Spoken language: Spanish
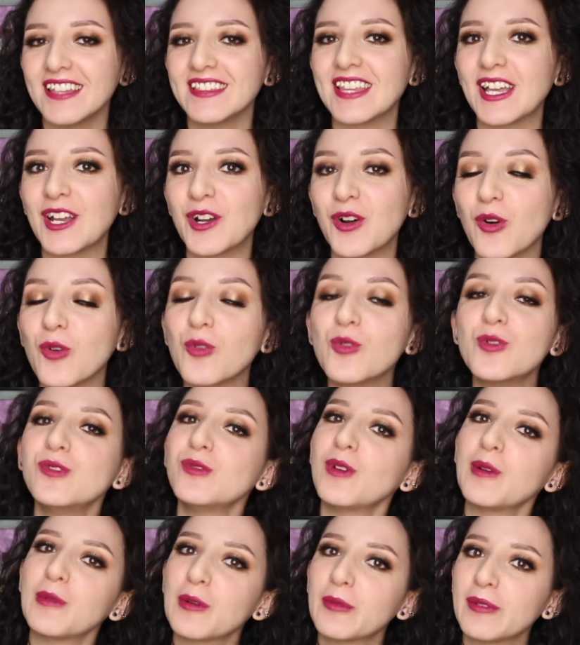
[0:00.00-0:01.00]
tengo un
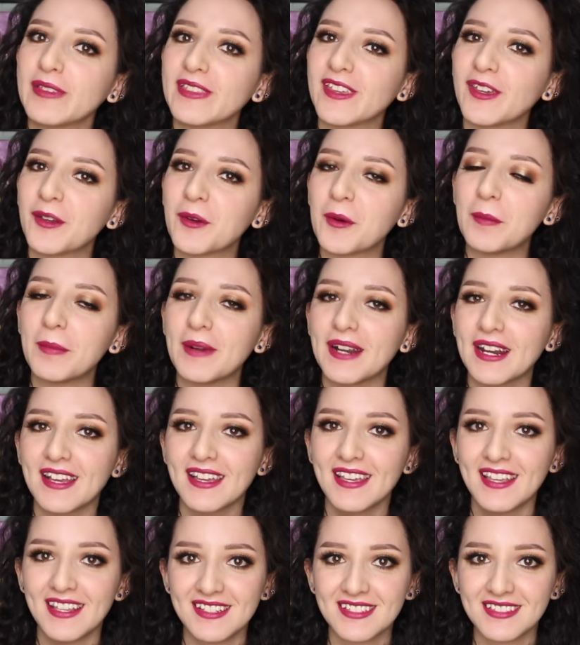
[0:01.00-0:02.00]
nuevo video
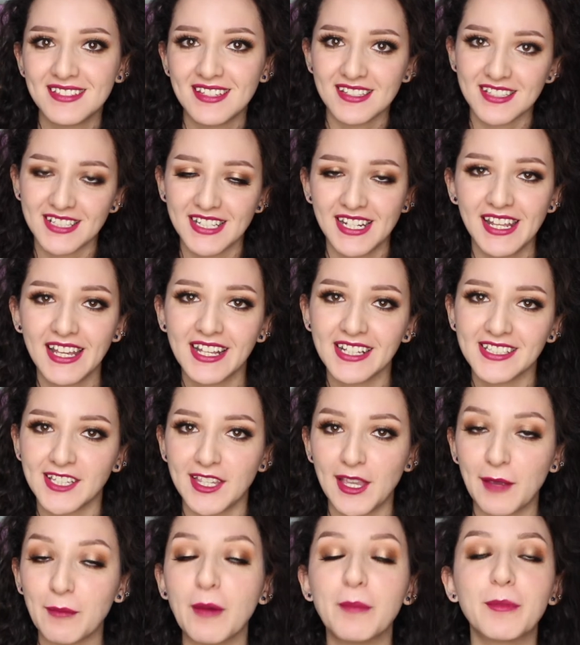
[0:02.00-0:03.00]
para esta serie que se
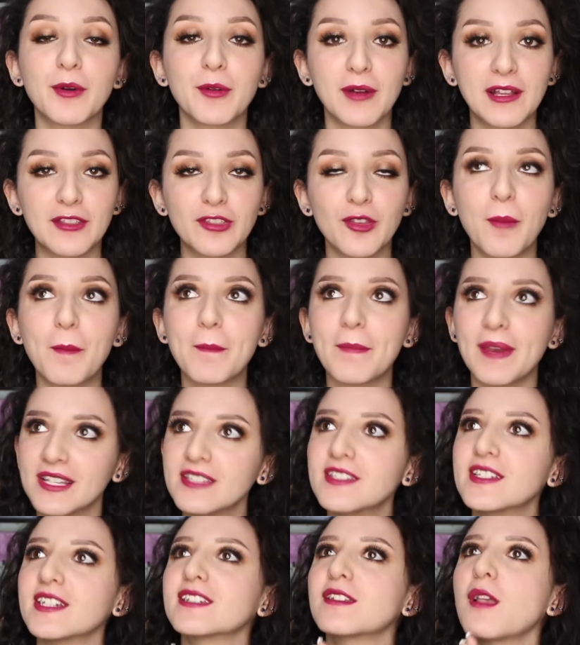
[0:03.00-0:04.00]
llama Probando
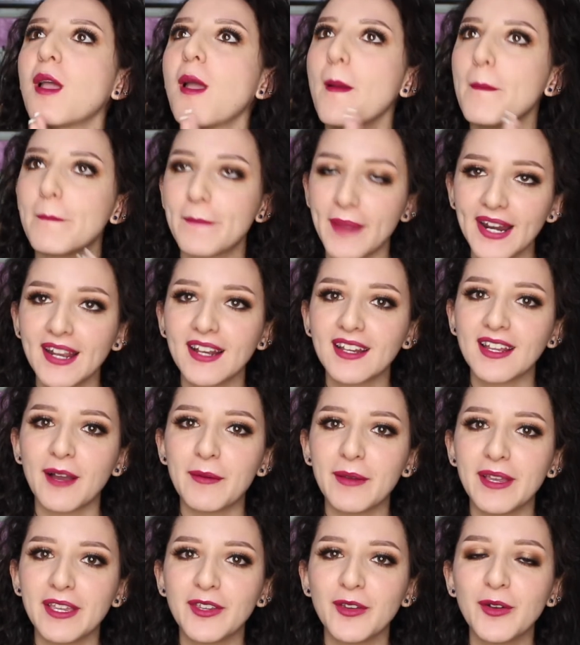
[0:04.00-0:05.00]
planchas para el
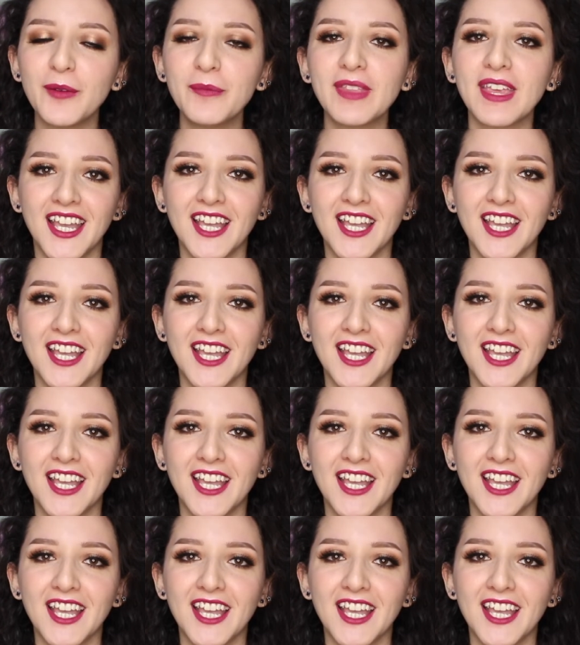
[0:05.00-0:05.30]
cabello,